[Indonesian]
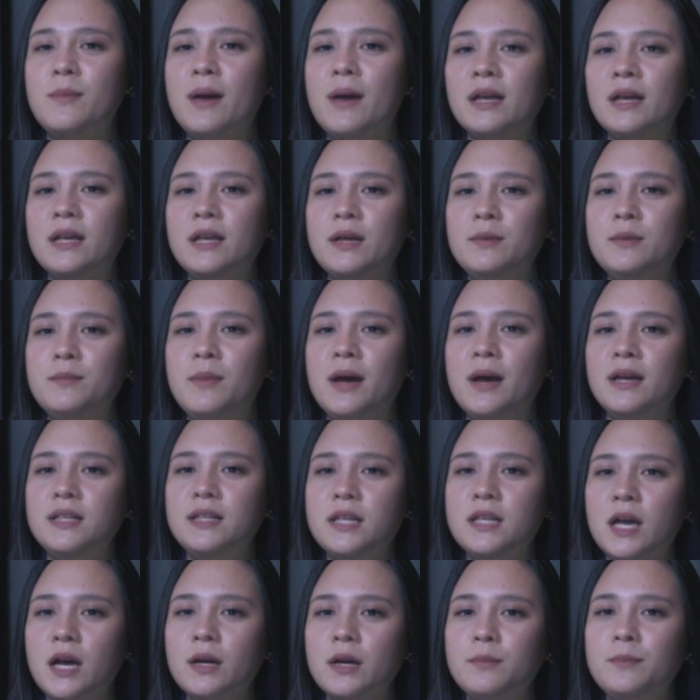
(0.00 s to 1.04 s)
semakin
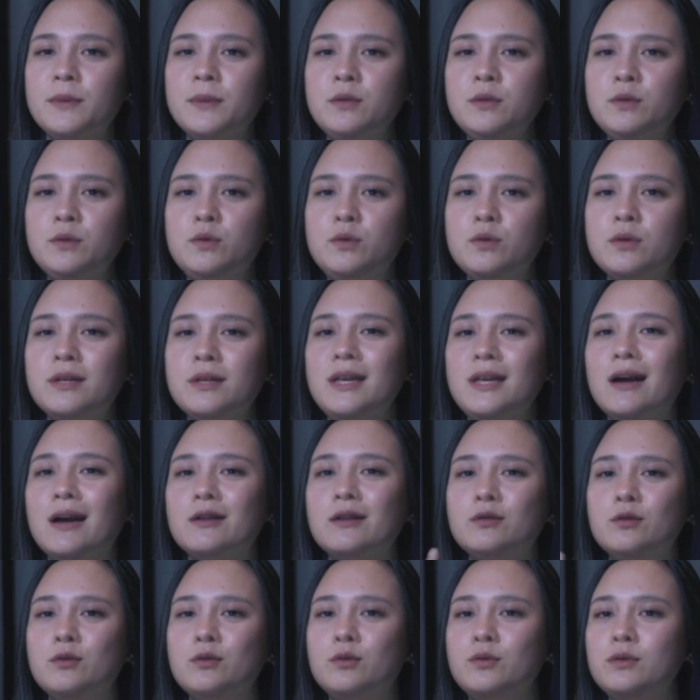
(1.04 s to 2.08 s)
banyak penduduk
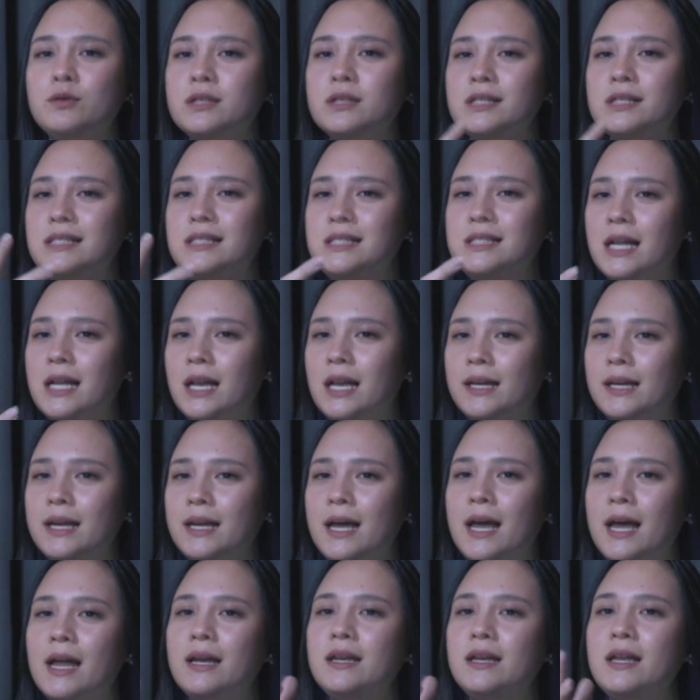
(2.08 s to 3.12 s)
yang turun ke
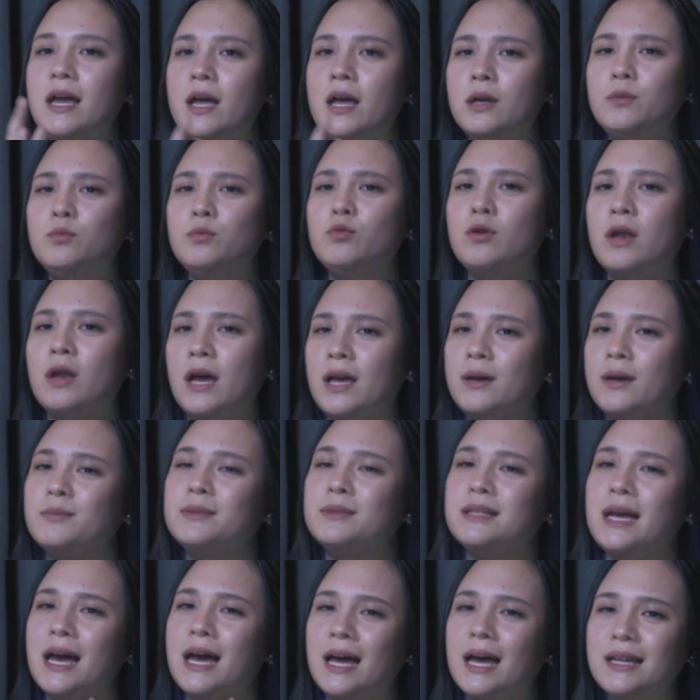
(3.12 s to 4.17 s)
jalanan dan mulai
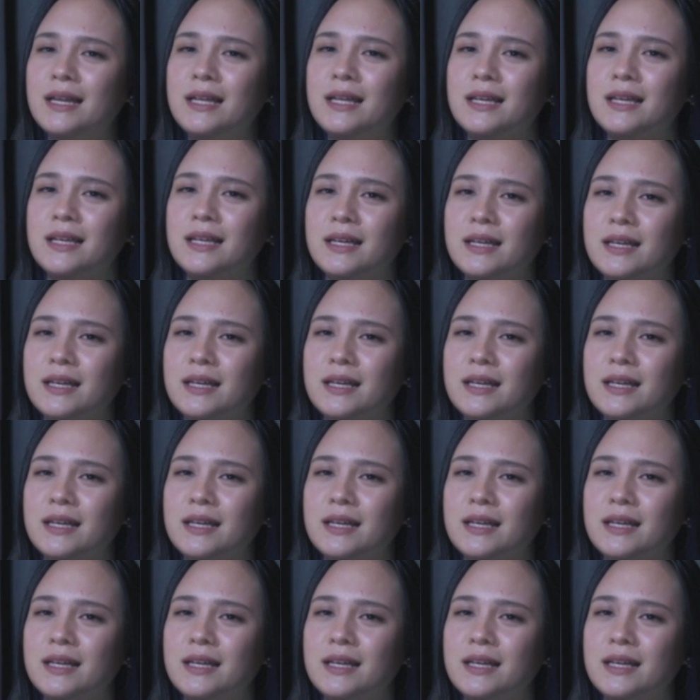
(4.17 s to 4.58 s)
menari.